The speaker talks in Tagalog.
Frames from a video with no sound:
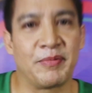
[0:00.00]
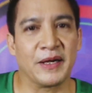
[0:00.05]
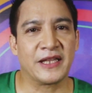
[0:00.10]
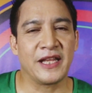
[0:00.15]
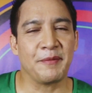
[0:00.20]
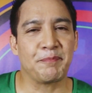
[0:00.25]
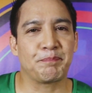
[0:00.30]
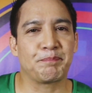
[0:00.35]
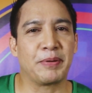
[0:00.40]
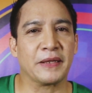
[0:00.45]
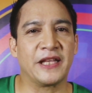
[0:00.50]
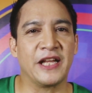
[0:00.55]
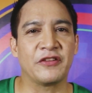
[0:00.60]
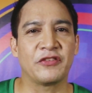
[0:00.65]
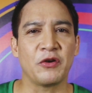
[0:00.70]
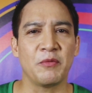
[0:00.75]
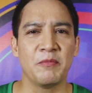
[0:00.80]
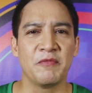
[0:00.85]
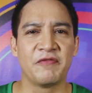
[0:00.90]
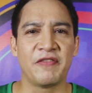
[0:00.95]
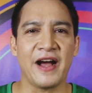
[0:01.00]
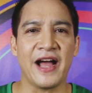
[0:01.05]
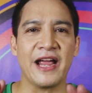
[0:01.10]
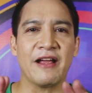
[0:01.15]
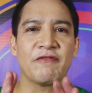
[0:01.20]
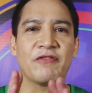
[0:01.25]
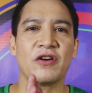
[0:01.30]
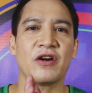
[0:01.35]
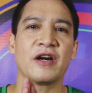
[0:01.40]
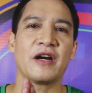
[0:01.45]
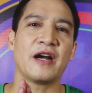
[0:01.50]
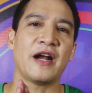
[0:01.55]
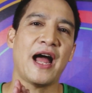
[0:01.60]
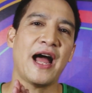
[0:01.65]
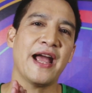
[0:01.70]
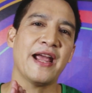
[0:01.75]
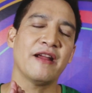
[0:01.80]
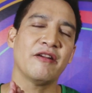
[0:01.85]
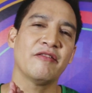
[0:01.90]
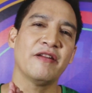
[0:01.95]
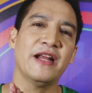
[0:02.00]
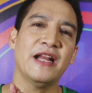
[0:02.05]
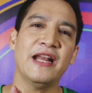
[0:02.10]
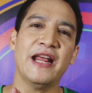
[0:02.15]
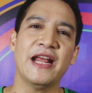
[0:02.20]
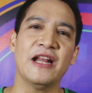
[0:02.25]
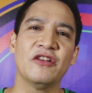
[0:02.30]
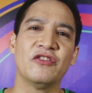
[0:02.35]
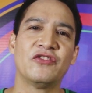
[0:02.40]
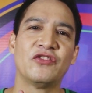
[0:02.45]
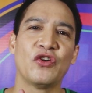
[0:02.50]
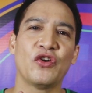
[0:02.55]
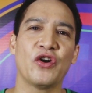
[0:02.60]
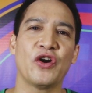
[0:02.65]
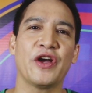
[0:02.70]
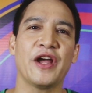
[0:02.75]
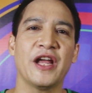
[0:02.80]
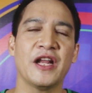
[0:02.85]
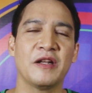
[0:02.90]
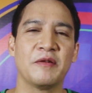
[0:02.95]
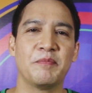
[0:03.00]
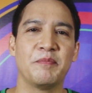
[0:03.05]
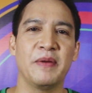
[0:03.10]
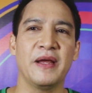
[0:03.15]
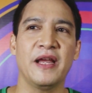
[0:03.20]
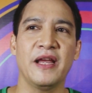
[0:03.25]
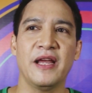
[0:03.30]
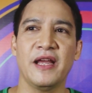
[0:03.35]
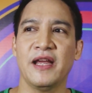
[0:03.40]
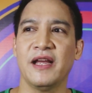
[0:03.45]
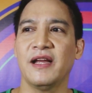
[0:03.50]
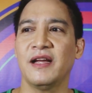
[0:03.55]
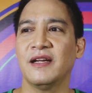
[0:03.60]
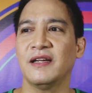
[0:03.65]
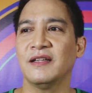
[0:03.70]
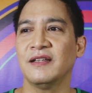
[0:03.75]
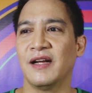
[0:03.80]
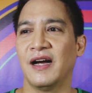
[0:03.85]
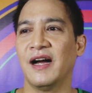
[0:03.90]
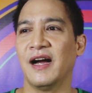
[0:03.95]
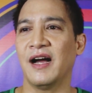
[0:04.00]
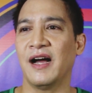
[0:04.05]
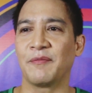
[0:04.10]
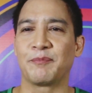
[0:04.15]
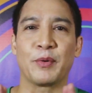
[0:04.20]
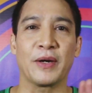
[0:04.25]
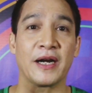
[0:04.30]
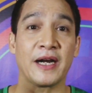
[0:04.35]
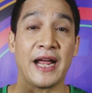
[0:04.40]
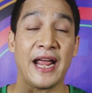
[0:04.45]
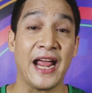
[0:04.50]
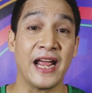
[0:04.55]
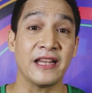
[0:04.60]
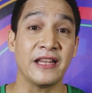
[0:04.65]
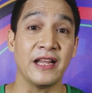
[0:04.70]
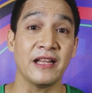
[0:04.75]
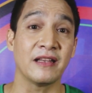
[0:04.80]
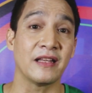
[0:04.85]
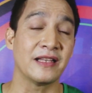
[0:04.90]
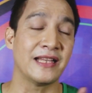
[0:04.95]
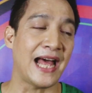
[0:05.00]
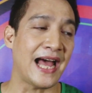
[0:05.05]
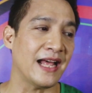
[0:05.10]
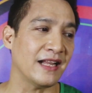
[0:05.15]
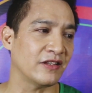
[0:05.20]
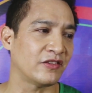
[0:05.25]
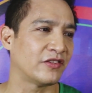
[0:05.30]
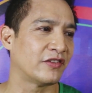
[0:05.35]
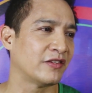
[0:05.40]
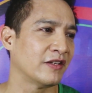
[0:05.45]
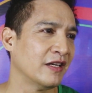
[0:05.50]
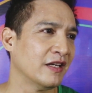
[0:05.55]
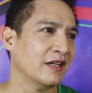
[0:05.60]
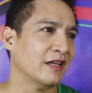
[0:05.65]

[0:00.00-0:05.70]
Pati, pati Survivor, I really enjoyed being uh, parang heading dance